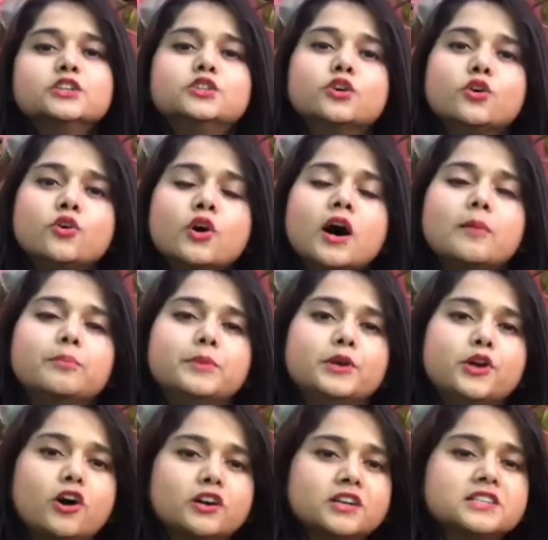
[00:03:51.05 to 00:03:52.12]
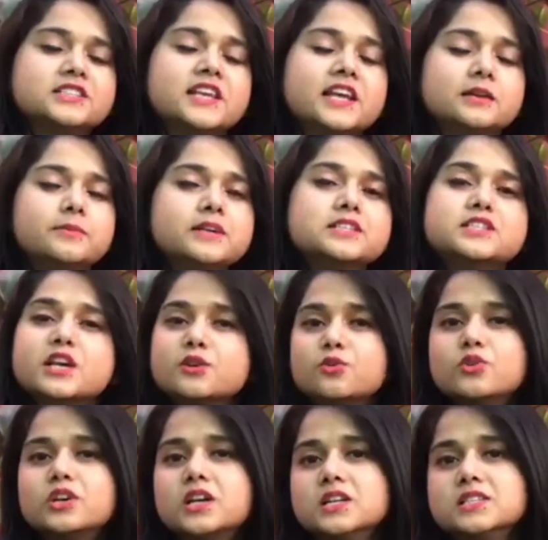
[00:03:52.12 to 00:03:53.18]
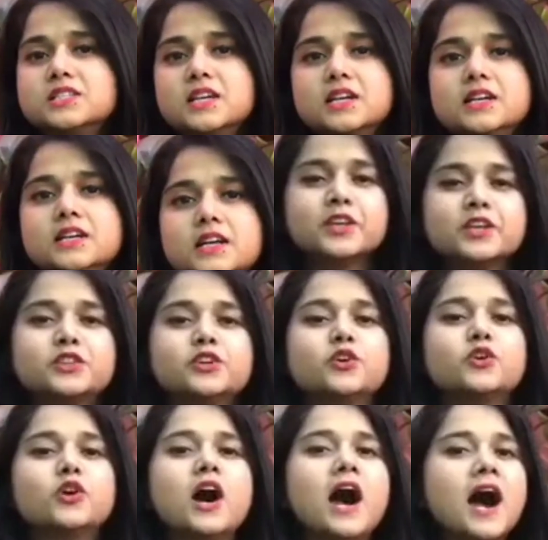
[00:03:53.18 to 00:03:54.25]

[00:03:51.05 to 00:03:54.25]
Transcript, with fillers: तो अपने डॉक्टर से एक बार ज़रूर कंसल्ट करें तो